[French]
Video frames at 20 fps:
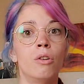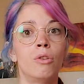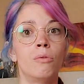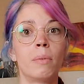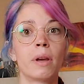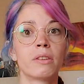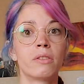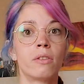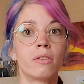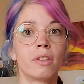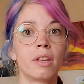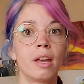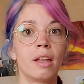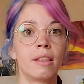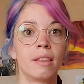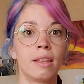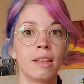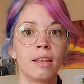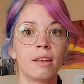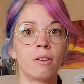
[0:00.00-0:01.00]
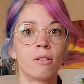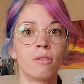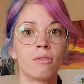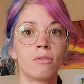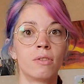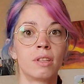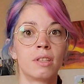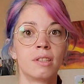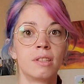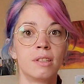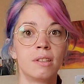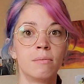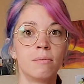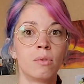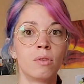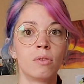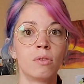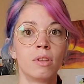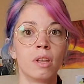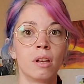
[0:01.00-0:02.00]
une personne qui a été
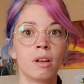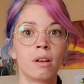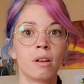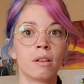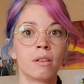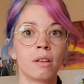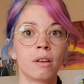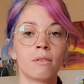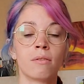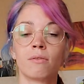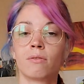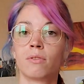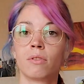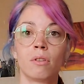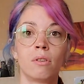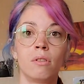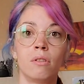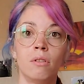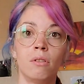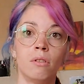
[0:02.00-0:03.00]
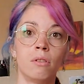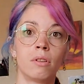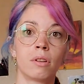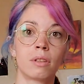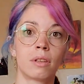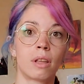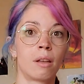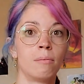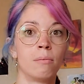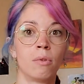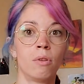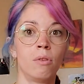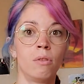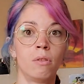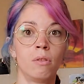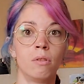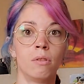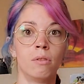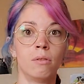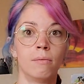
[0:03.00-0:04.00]
victime d'un viol
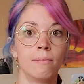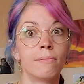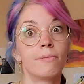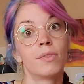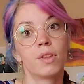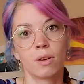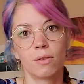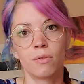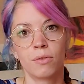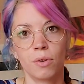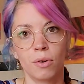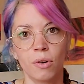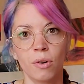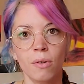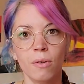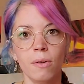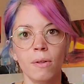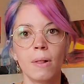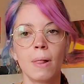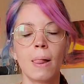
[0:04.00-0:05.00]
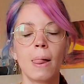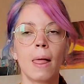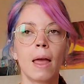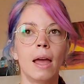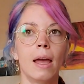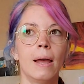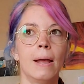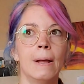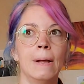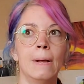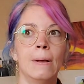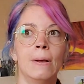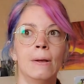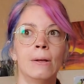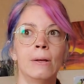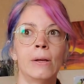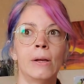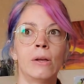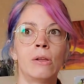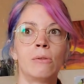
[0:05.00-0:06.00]
extrêmement violent,
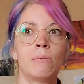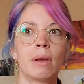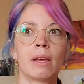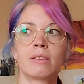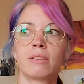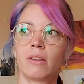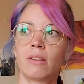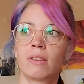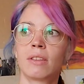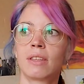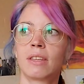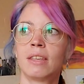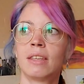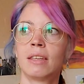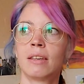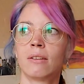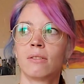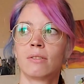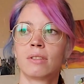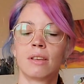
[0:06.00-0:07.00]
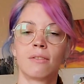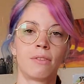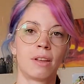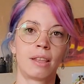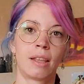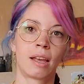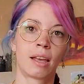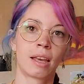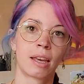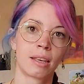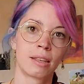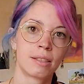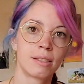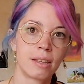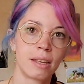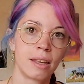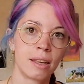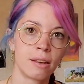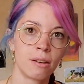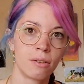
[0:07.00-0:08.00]
une personne qui s'est faite
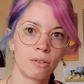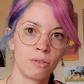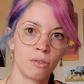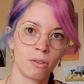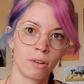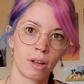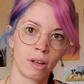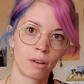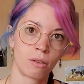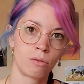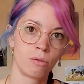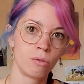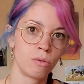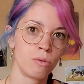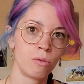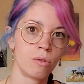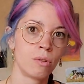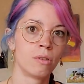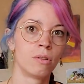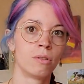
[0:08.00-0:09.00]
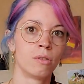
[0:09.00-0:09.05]
agresser dans la rue